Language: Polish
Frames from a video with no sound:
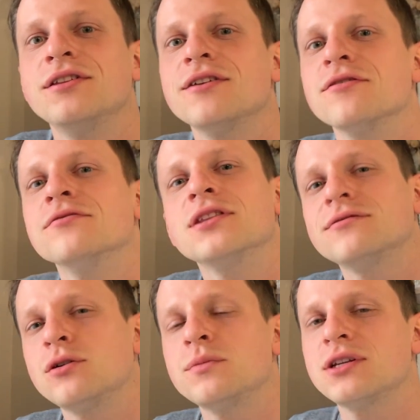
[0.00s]
nie wiem,
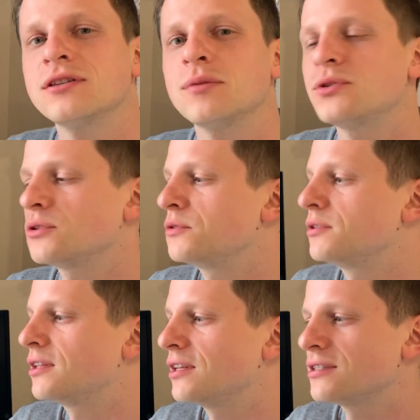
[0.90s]
wydawało mi się na początku
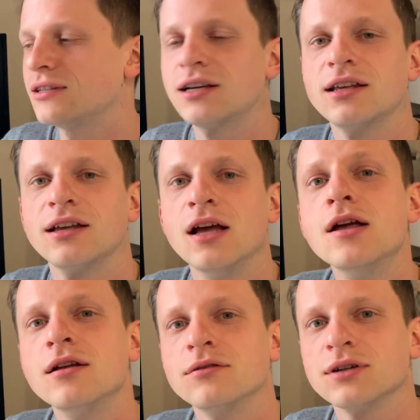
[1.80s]
te tezy takie
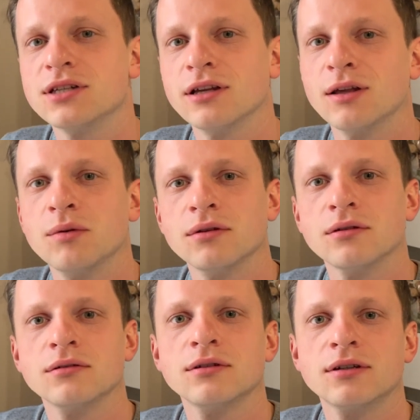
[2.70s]
właśnie
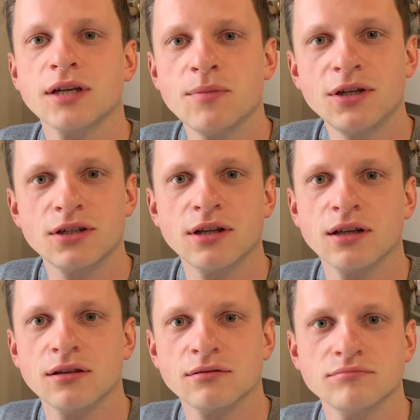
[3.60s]

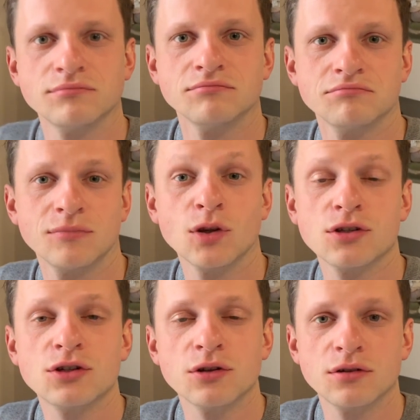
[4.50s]
chemiczne,
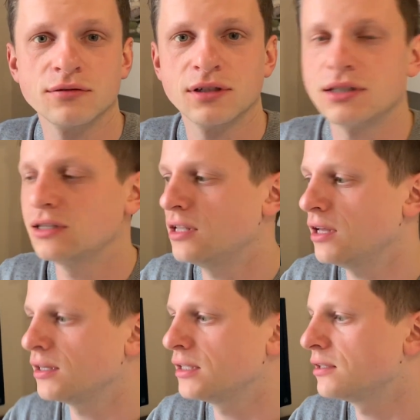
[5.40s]
dosyć
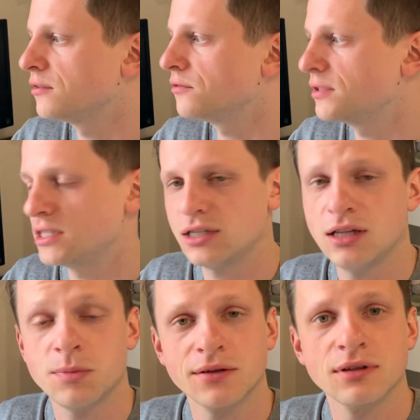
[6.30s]
kontrowersyjne, ale no widzę, że
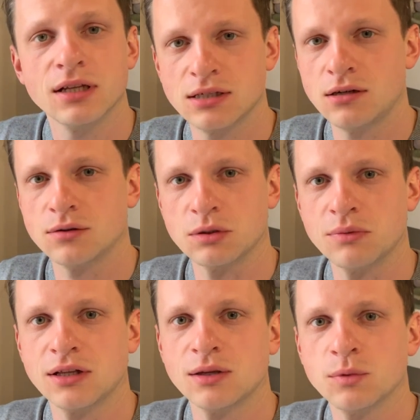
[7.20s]
naprawdę na serio są
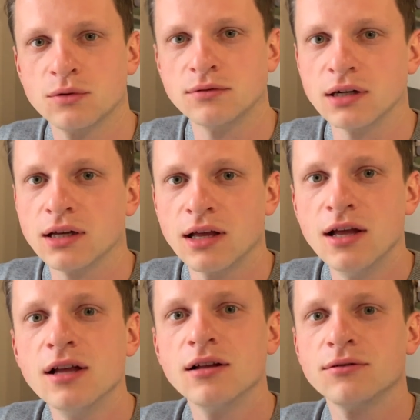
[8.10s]
brane pod uwagę
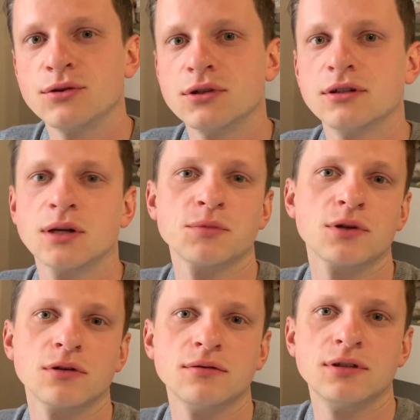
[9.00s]
różnych tam
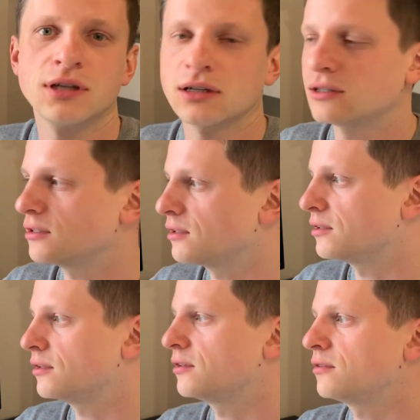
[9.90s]
środowiskach e,
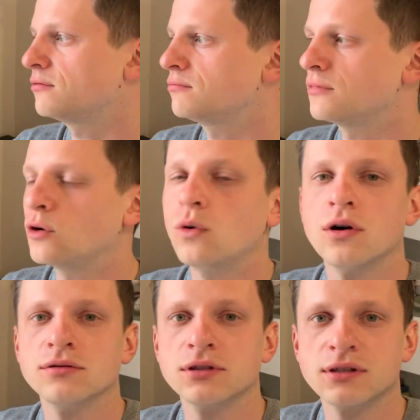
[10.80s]

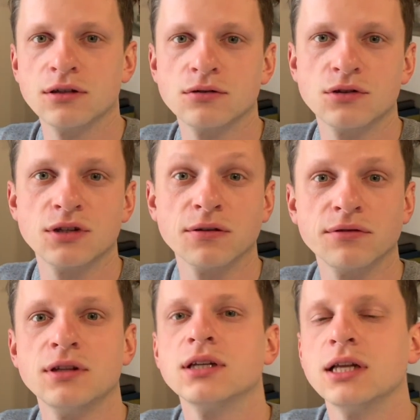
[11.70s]
naukowych, z tego co czytam
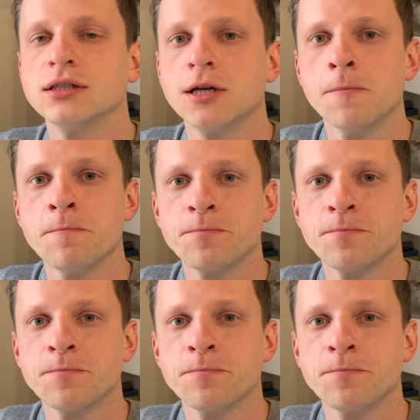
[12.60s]
w internecie.